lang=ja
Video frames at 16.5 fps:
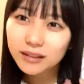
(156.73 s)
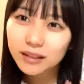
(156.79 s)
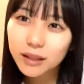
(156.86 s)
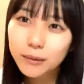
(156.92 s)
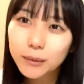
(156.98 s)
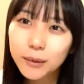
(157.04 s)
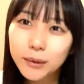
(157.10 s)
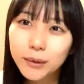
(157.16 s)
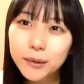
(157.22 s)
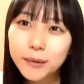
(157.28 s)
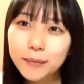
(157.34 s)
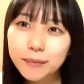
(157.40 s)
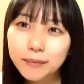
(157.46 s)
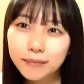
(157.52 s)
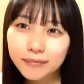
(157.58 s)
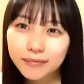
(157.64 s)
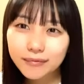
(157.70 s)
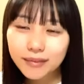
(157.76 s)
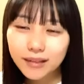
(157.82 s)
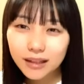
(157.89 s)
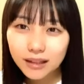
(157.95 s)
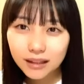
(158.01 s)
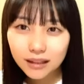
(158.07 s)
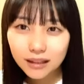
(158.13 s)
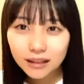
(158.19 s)
でも
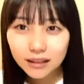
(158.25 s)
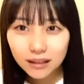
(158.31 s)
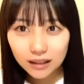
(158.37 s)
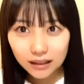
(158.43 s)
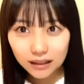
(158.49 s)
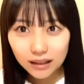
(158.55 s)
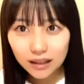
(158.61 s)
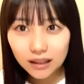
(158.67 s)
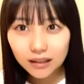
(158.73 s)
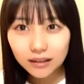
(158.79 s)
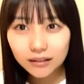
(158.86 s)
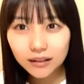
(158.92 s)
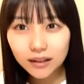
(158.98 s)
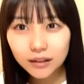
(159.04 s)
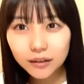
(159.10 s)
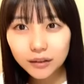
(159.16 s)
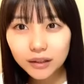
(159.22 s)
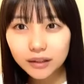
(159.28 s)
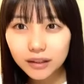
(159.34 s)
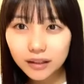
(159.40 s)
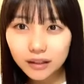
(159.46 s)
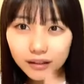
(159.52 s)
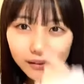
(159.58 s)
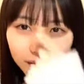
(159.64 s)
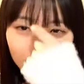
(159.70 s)
なんかファンの
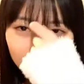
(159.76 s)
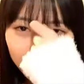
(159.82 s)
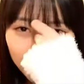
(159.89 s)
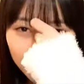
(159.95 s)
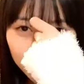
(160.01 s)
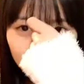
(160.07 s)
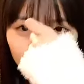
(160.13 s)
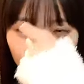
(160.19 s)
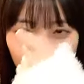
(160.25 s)
方ファンの方